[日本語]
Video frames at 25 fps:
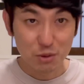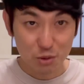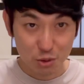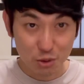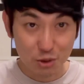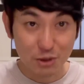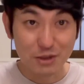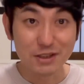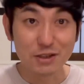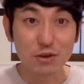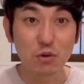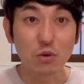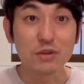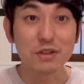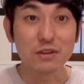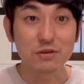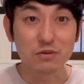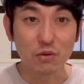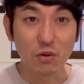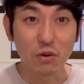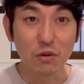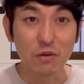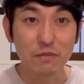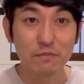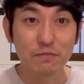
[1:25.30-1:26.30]
推理小説
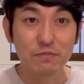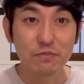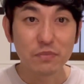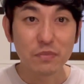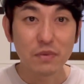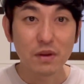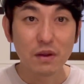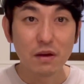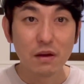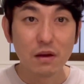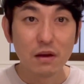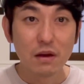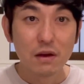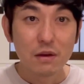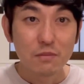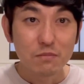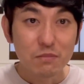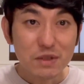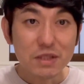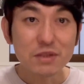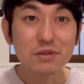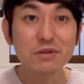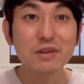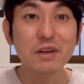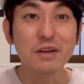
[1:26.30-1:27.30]
の。
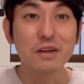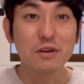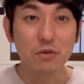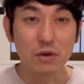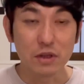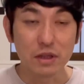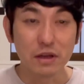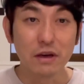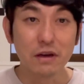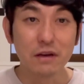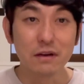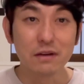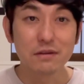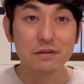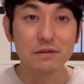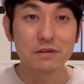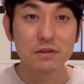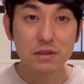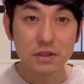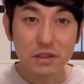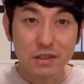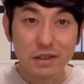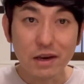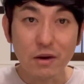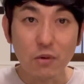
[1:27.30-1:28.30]
ミステリーはね、
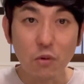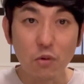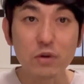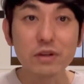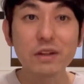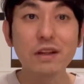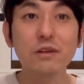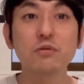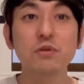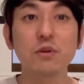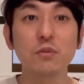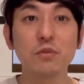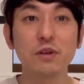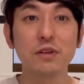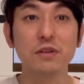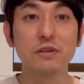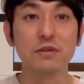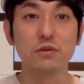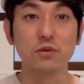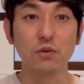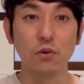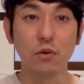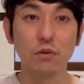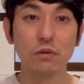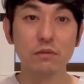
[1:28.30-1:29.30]
事件起きなくてもいいんで
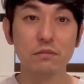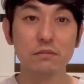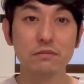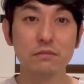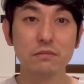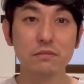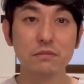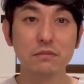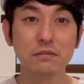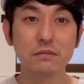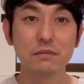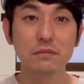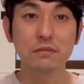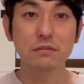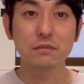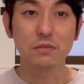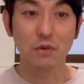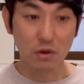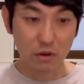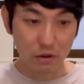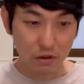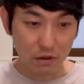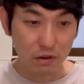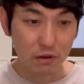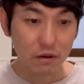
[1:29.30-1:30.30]
すよ。
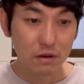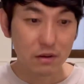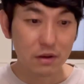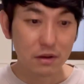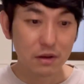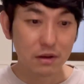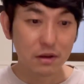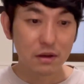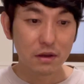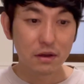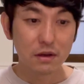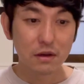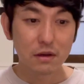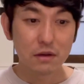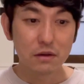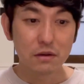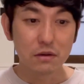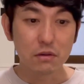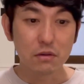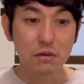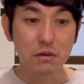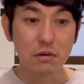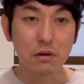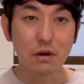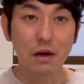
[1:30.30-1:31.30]
ええ
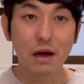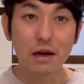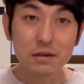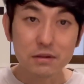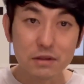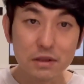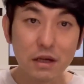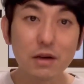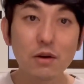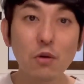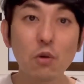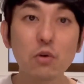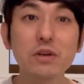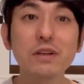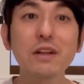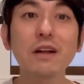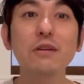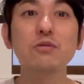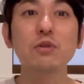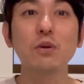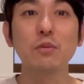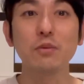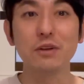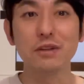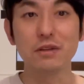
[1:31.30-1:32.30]
えー、犯罪が起きな
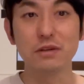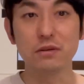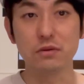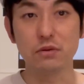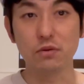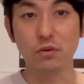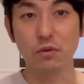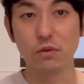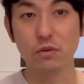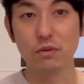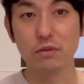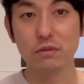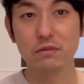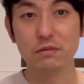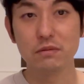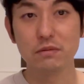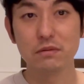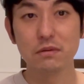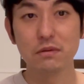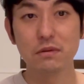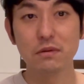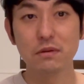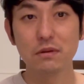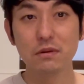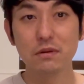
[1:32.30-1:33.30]
くてもいいんですよ。
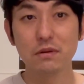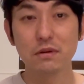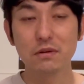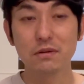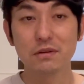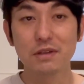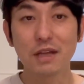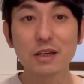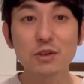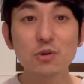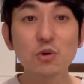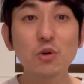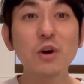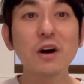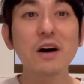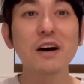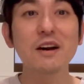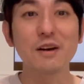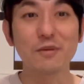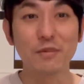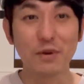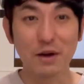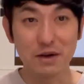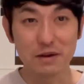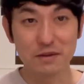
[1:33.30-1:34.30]
謎があ
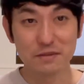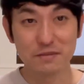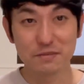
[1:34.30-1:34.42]
れば。